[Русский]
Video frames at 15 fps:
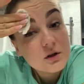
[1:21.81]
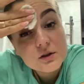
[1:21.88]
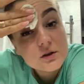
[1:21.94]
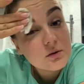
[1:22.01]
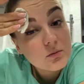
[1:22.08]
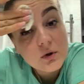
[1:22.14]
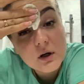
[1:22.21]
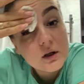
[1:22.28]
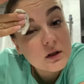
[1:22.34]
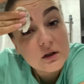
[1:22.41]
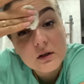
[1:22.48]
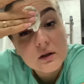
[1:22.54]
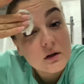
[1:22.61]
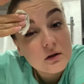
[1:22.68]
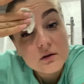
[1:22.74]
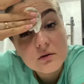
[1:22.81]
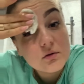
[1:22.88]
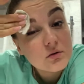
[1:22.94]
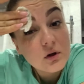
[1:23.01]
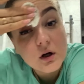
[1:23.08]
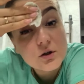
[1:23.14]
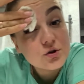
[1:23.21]
чем хотите. Ну
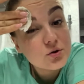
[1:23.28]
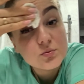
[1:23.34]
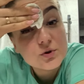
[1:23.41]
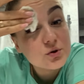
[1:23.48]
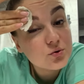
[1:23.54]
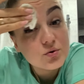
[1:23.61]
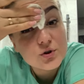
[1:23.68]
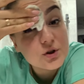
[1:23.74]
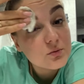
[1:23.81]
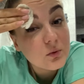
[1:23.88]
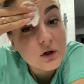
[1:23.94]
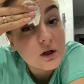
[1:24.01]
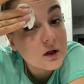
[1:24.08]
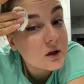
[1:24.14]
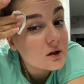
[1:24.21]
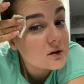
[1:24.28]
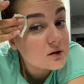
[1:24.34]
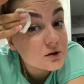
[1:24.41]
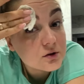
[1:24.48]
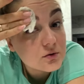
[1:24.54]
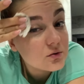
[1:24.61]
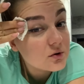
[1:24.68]
так, чтобы с кожи маленько
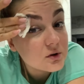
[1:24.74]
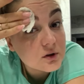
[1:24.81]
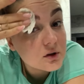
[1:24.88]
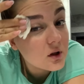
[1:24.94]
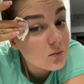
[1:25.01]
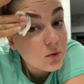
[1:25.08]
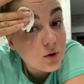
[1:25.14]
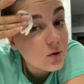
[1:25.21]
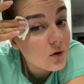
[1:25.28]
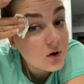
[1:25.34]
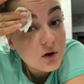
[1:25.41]
сошло это добро.